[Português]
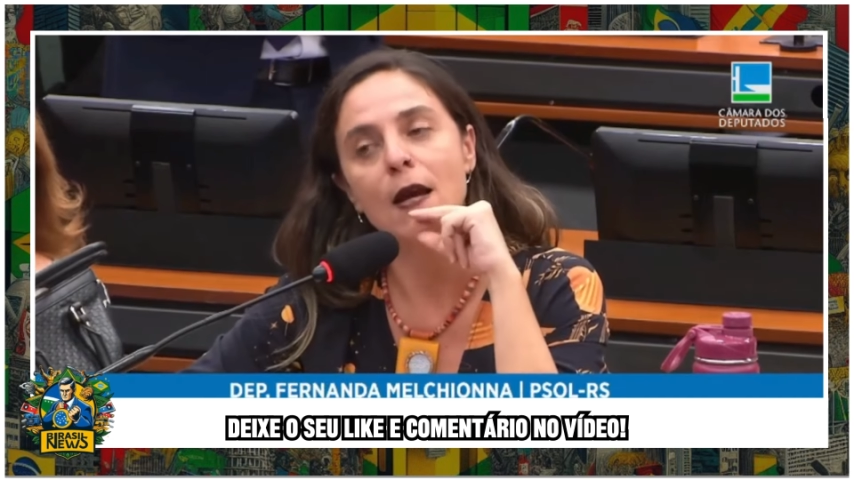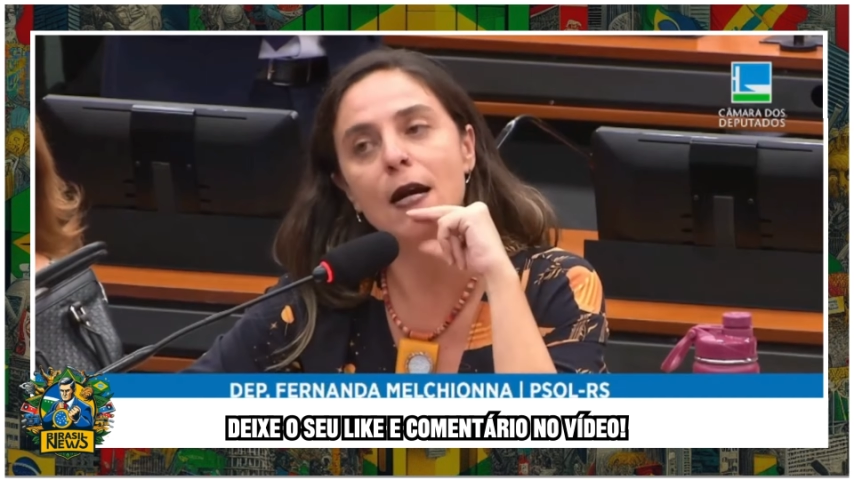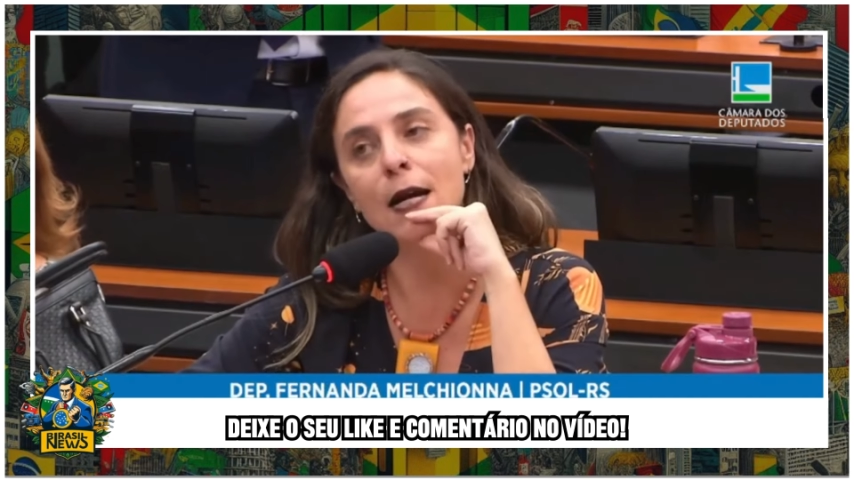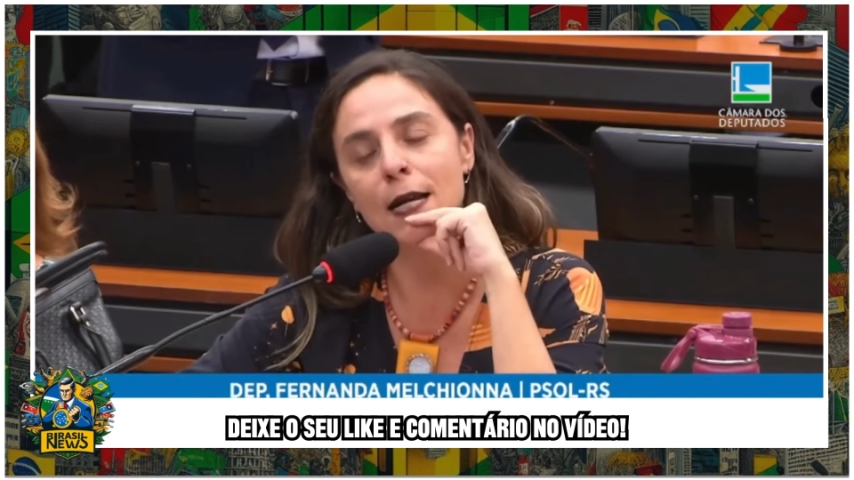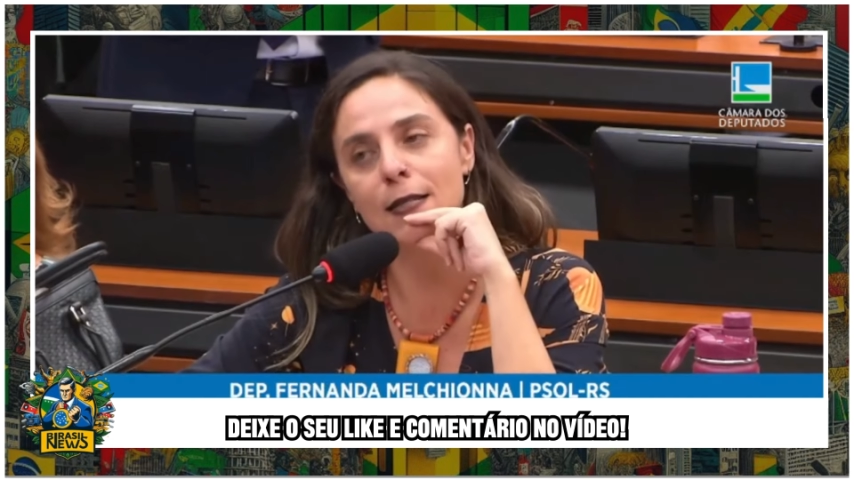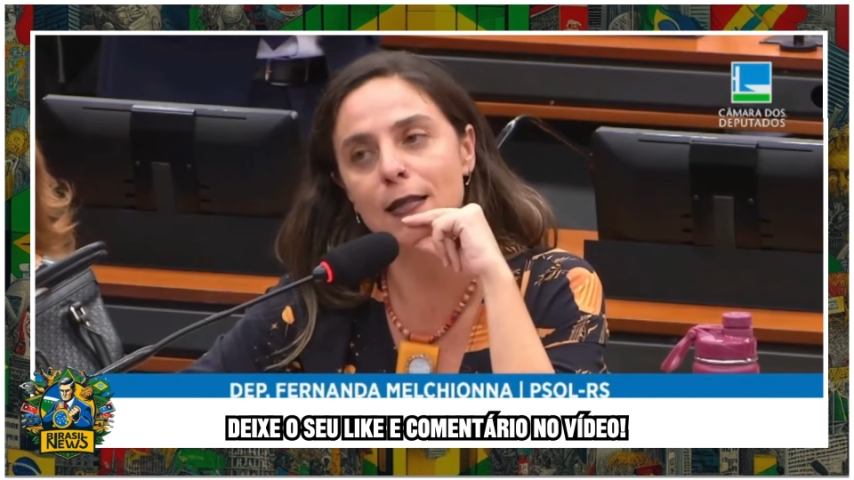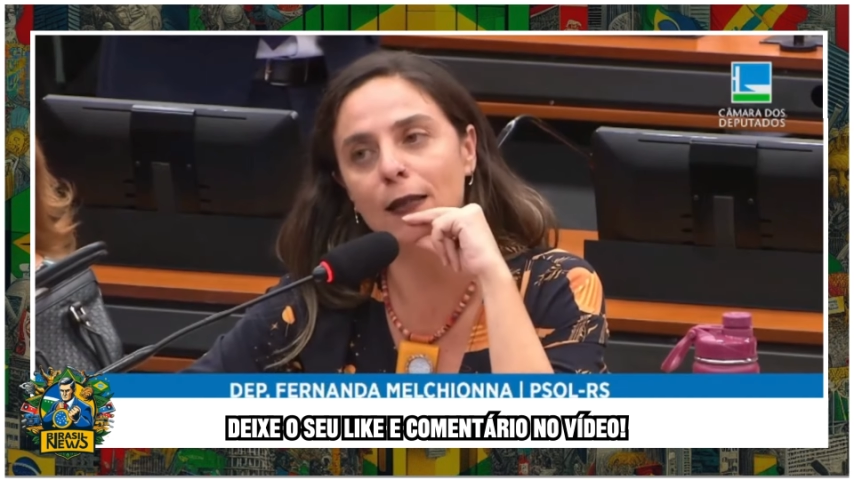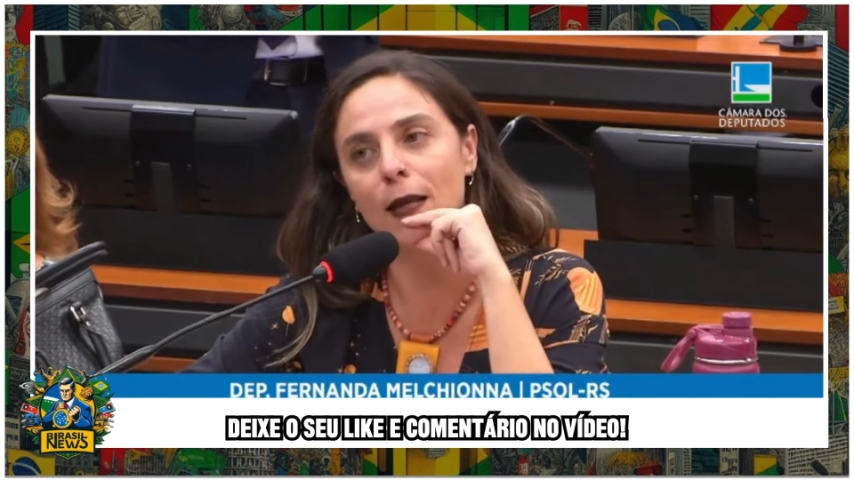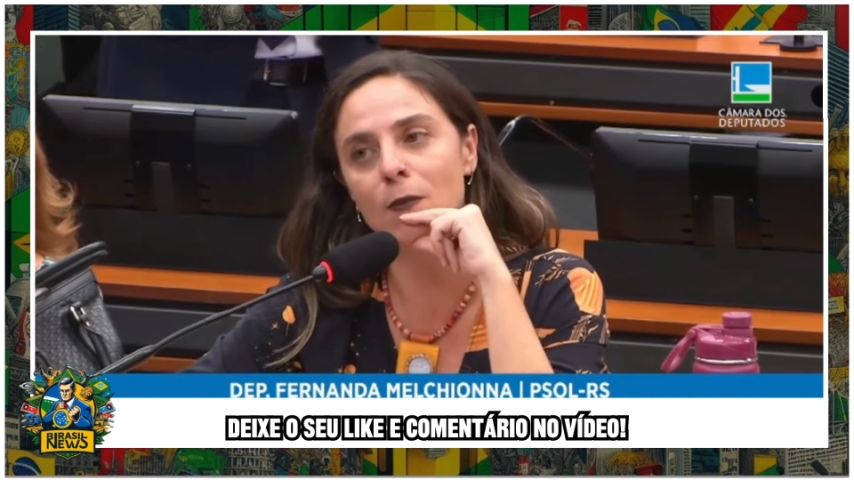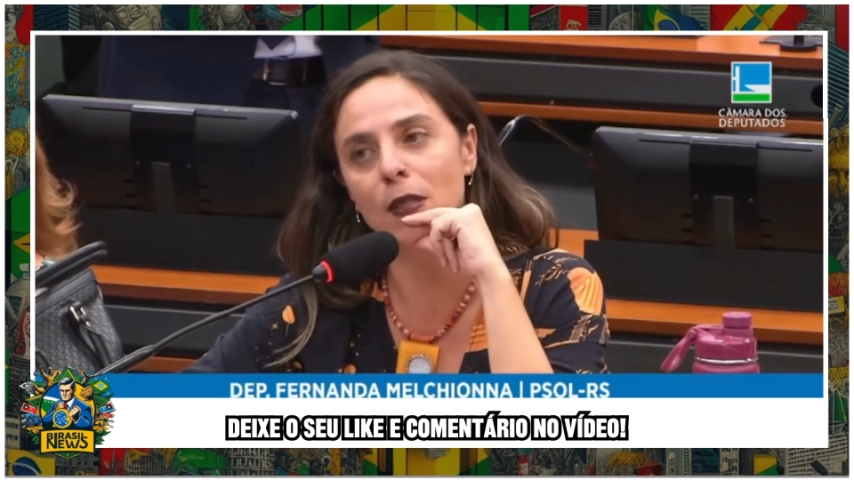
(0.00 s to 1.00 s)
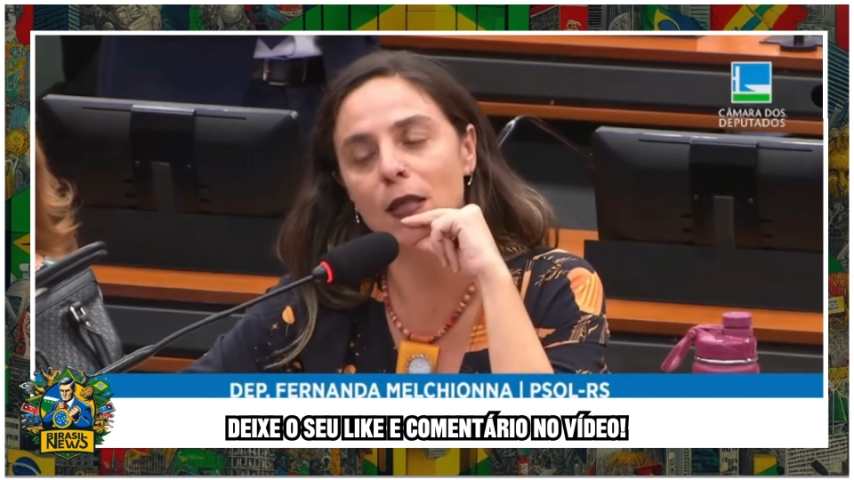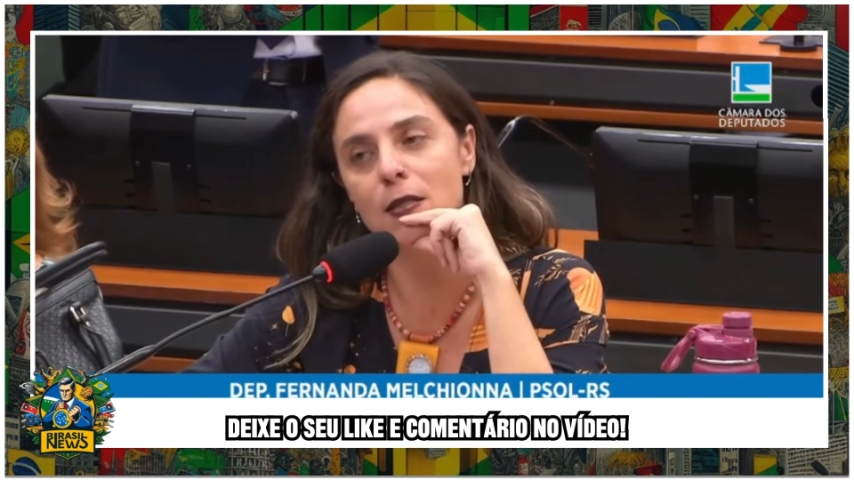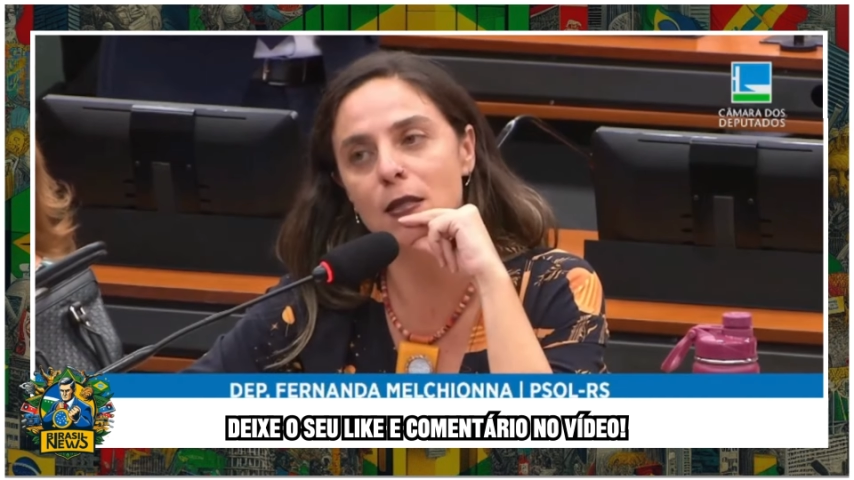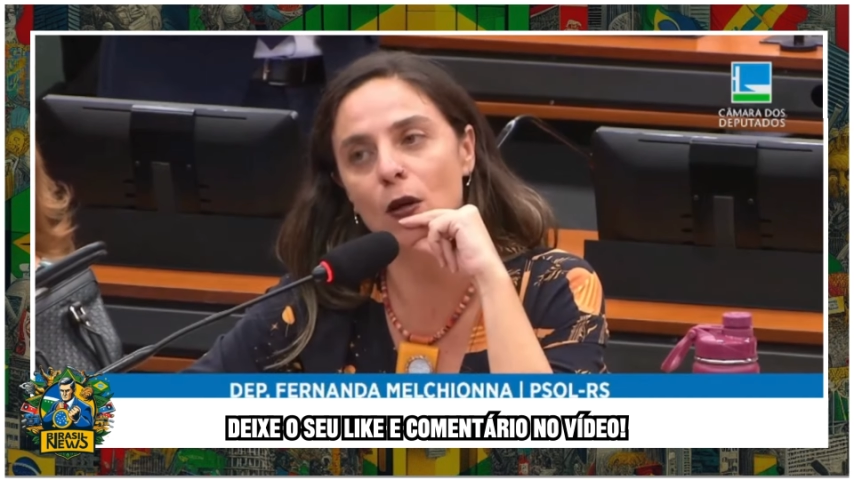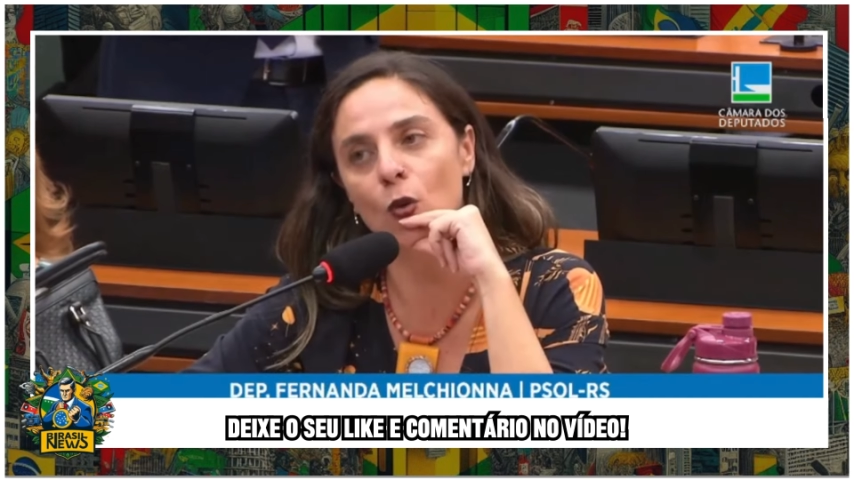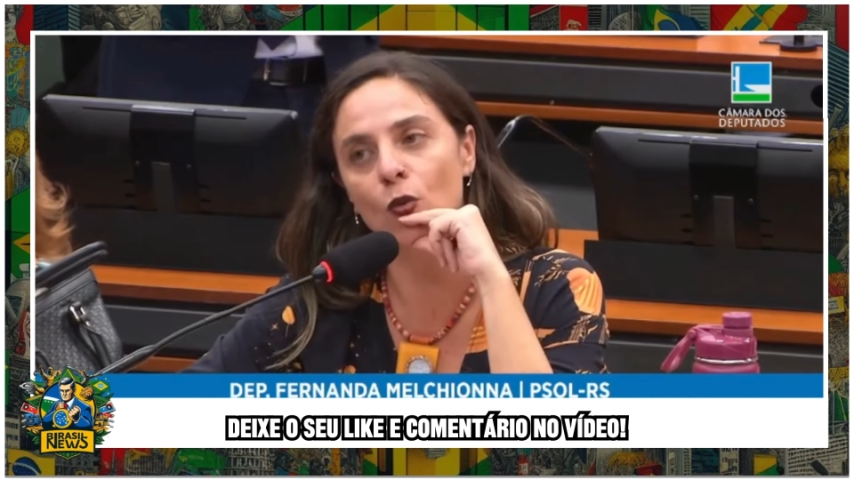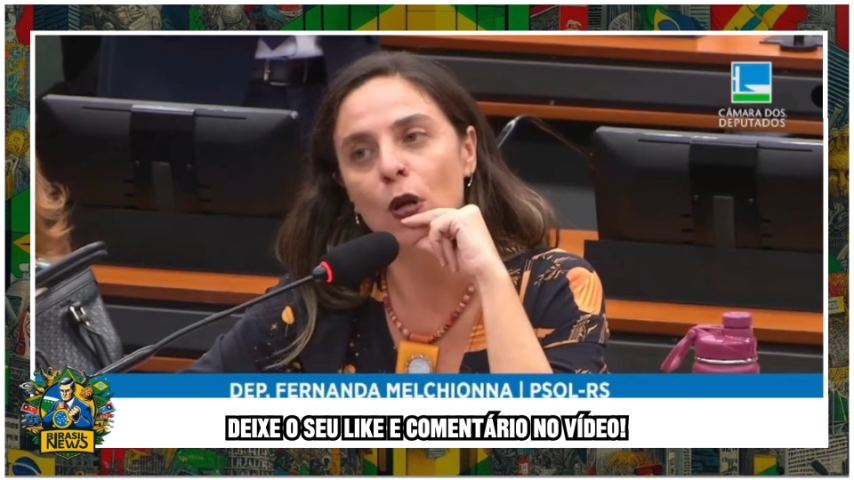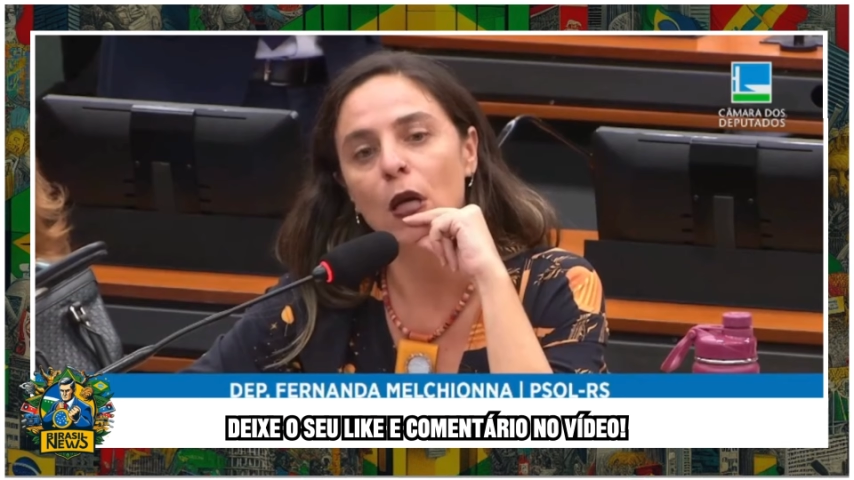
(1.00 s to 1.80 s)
antes da tramitação